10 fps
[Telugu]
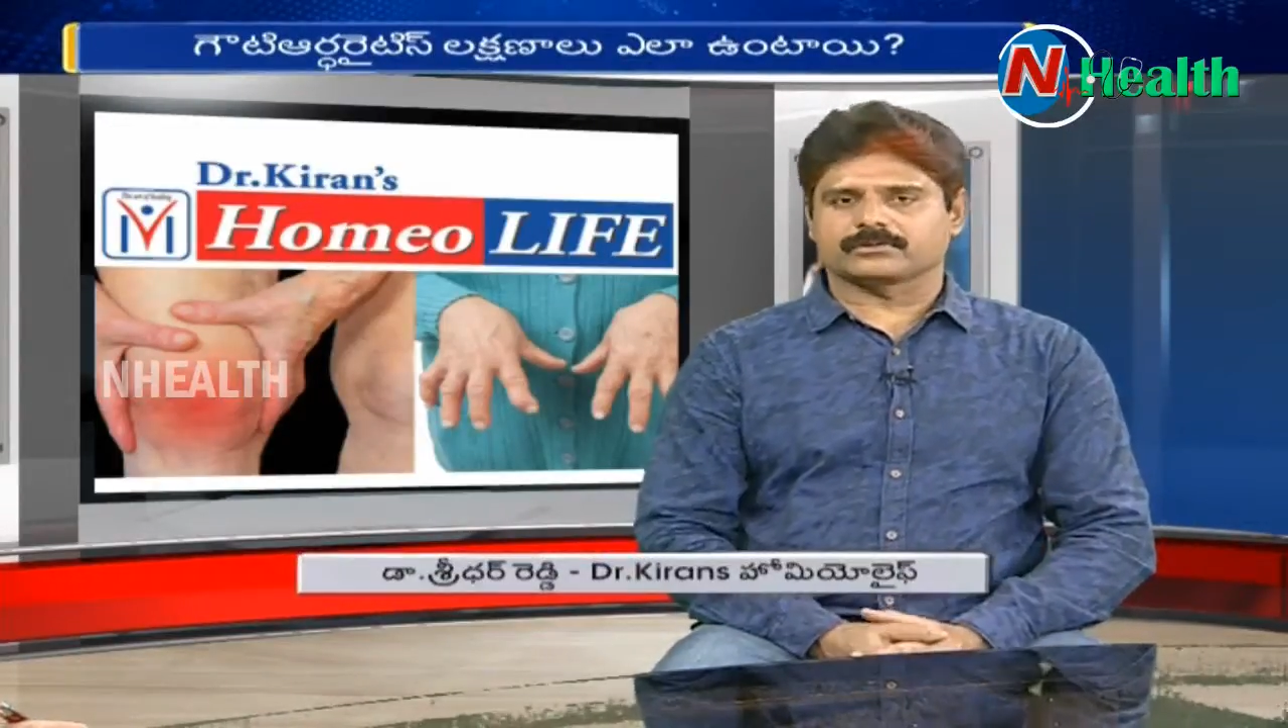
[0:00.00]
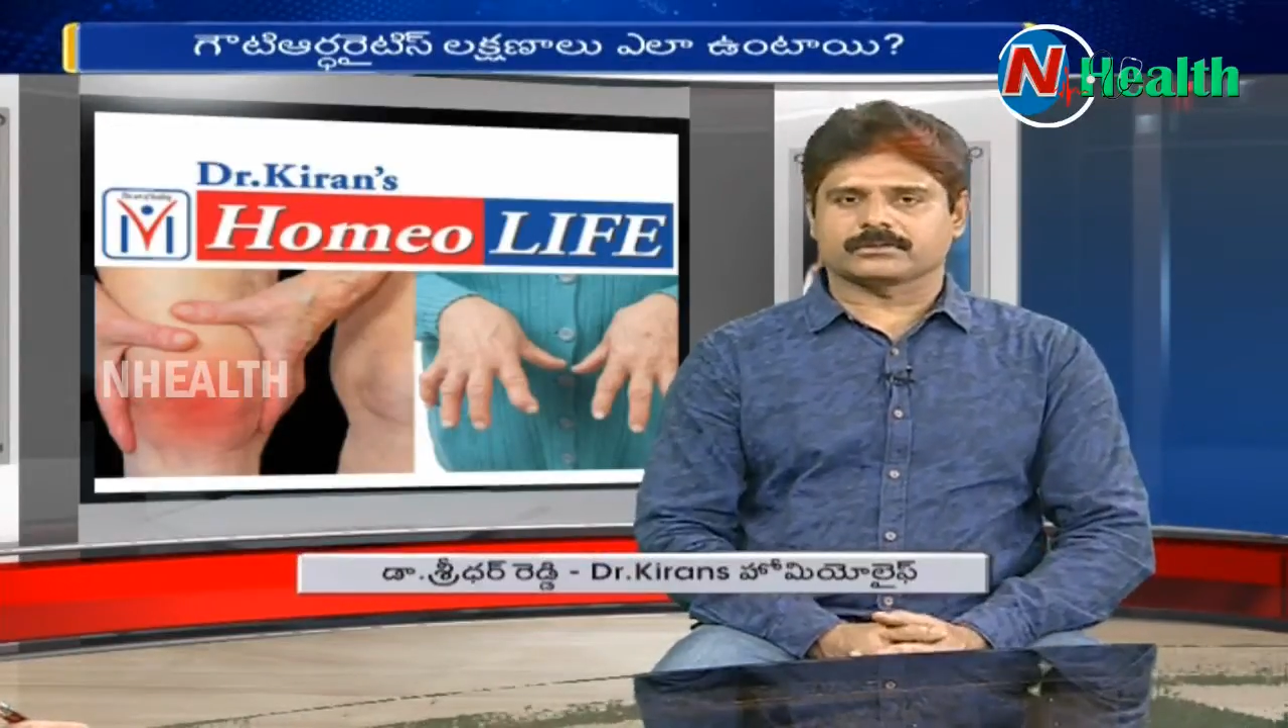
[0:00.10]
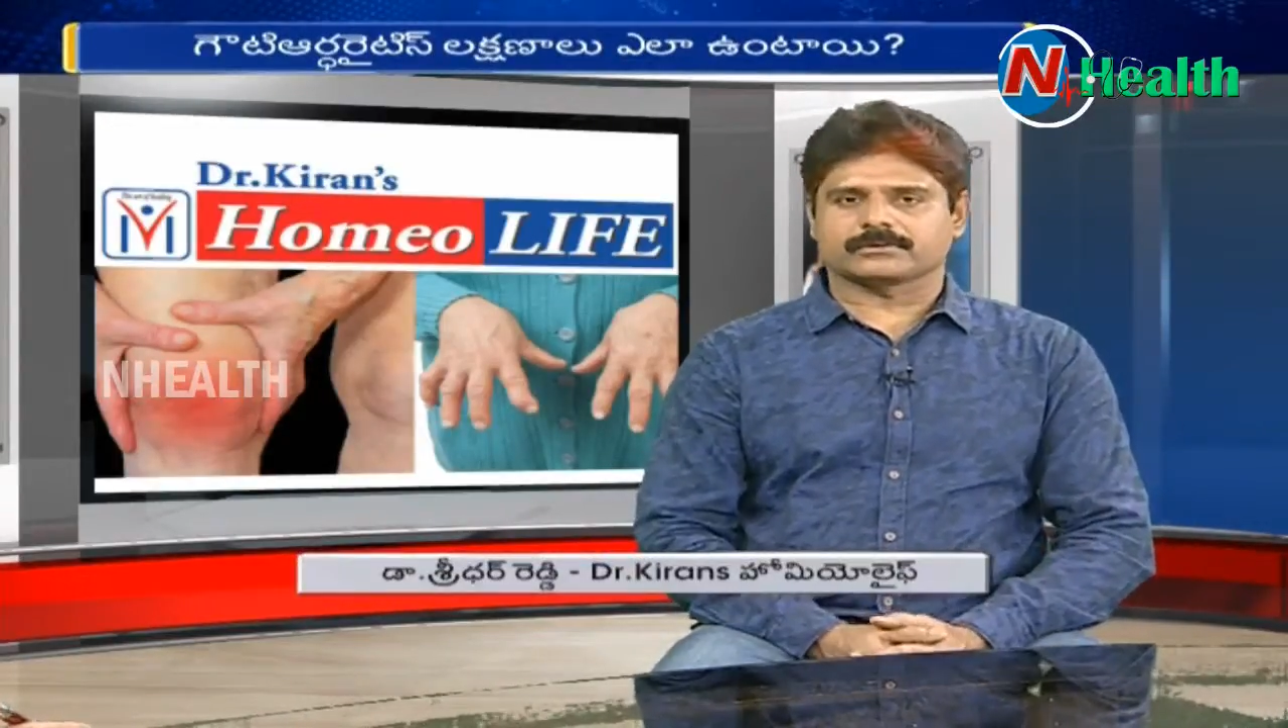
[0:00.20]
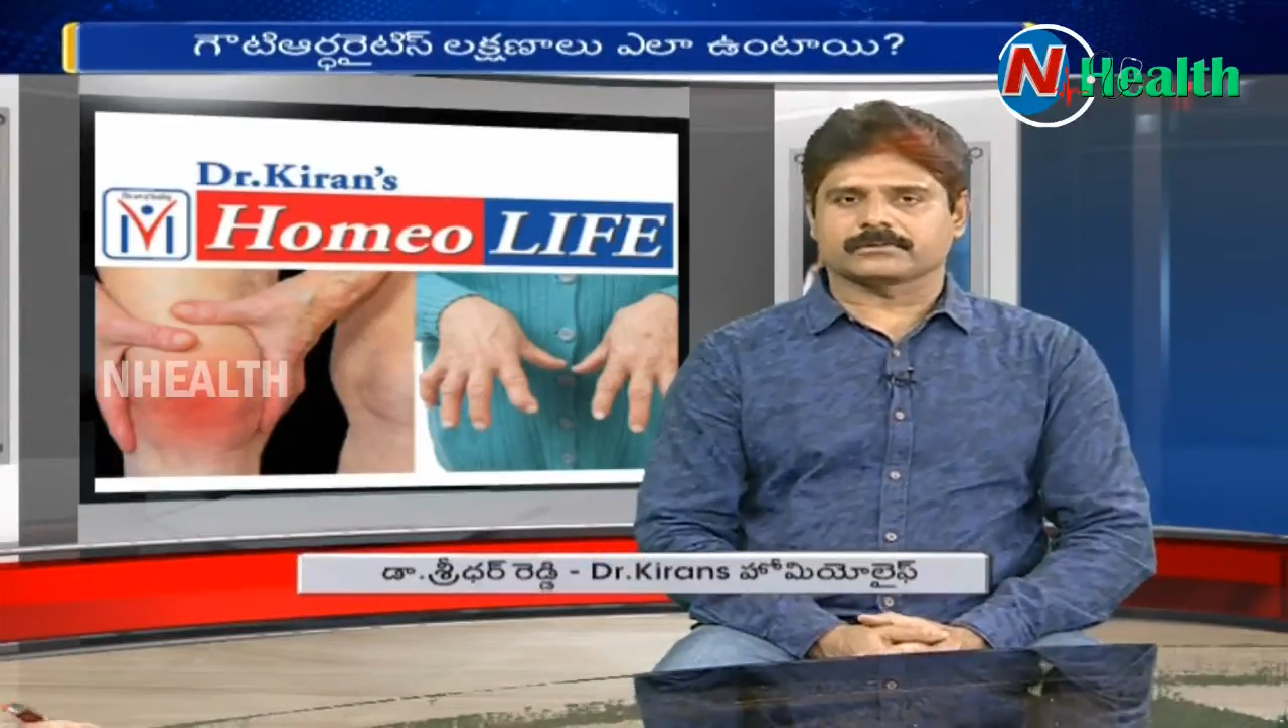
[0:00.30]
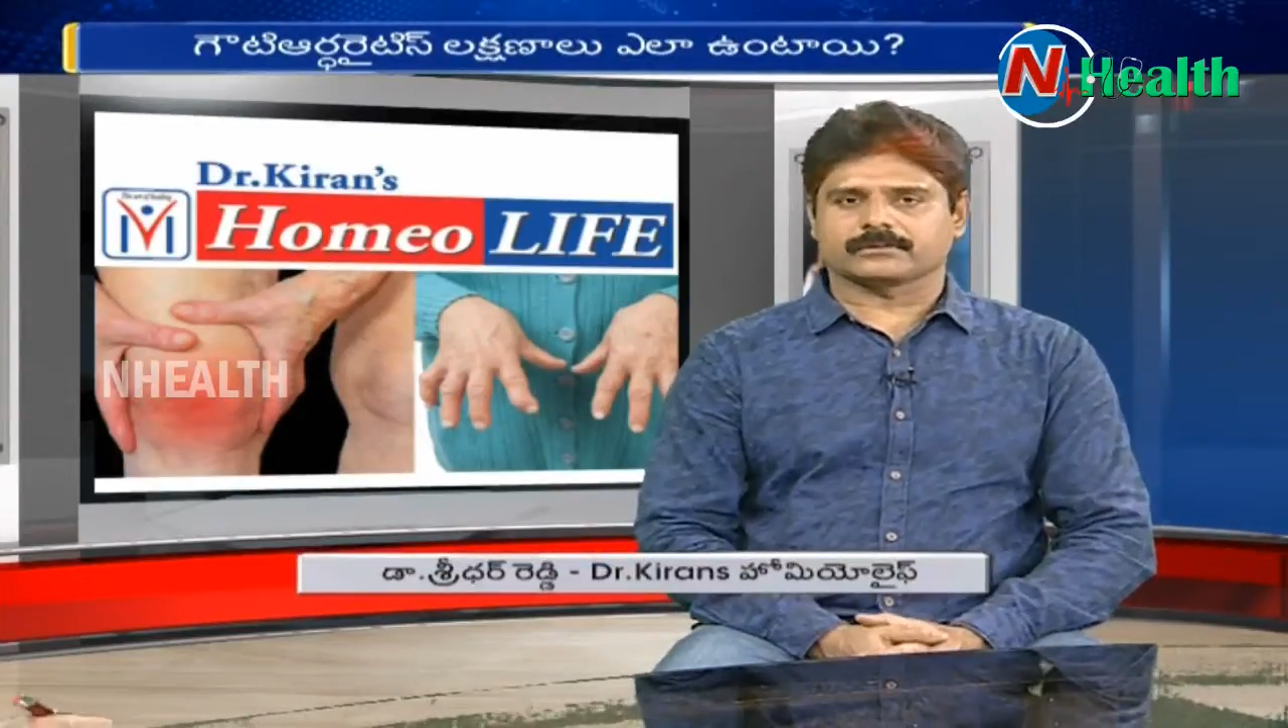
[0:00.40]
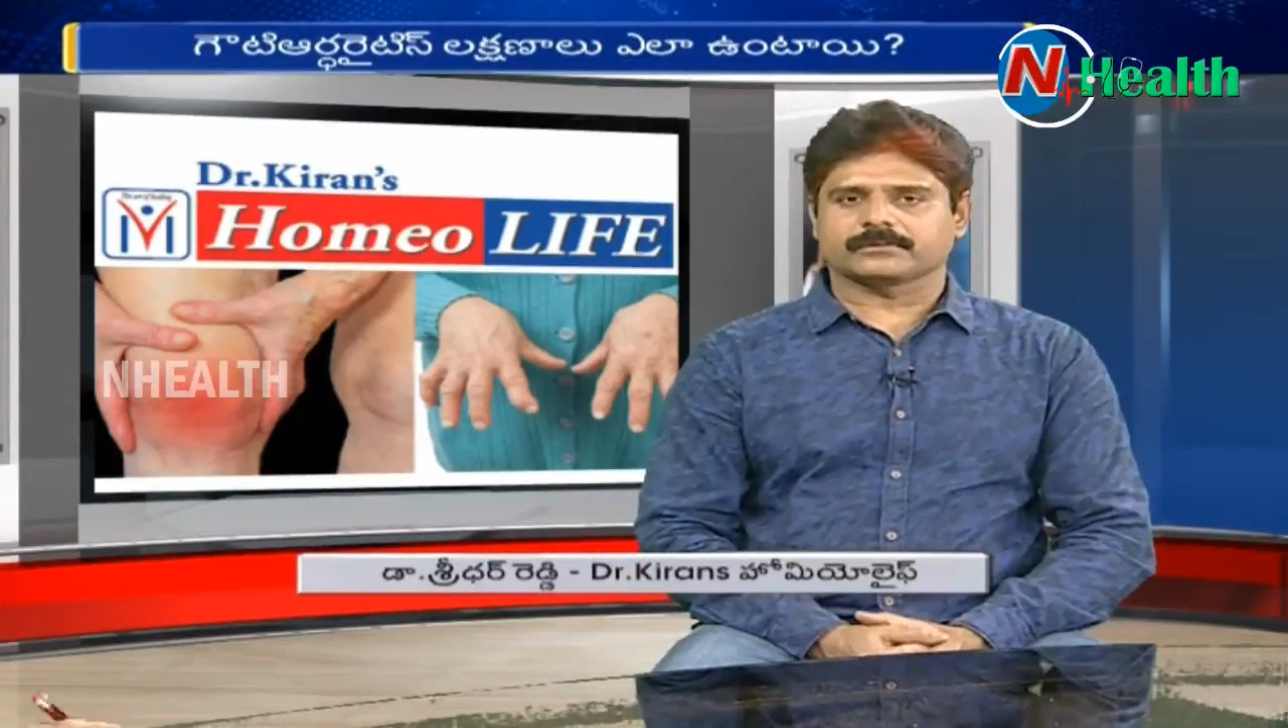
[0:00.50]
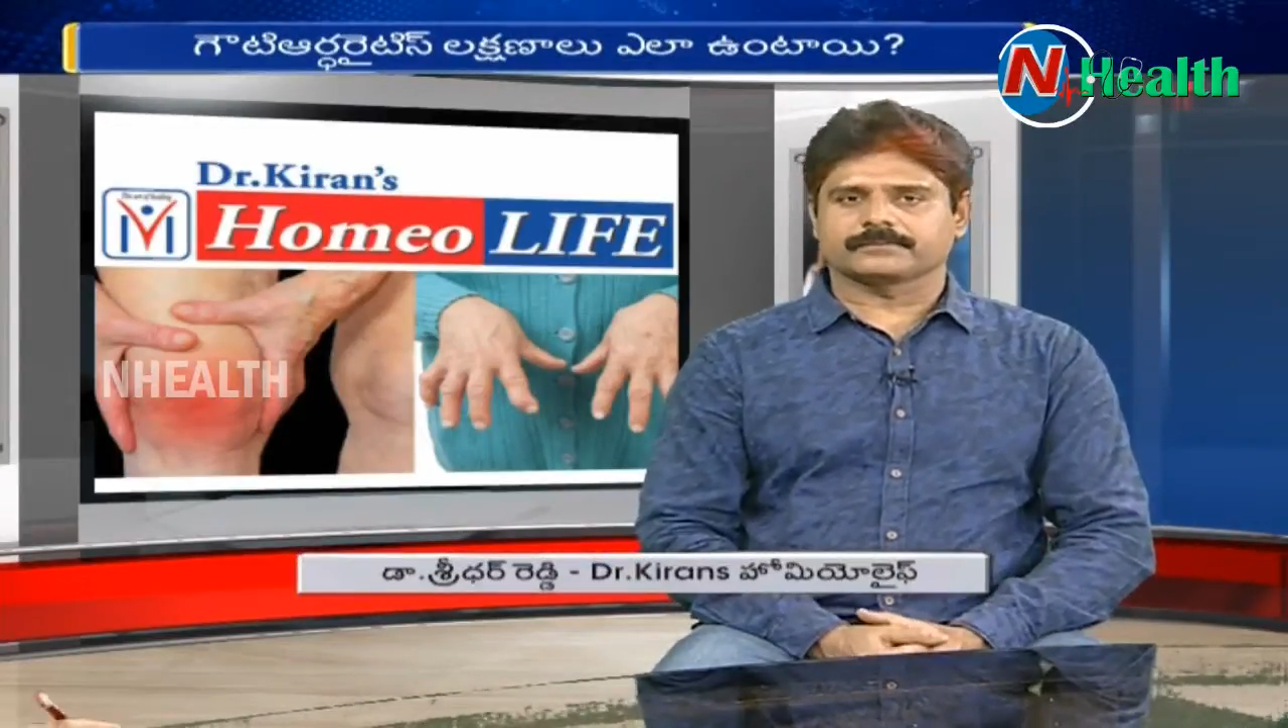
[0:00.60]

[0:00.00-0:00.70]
వచ్చేస్తుంది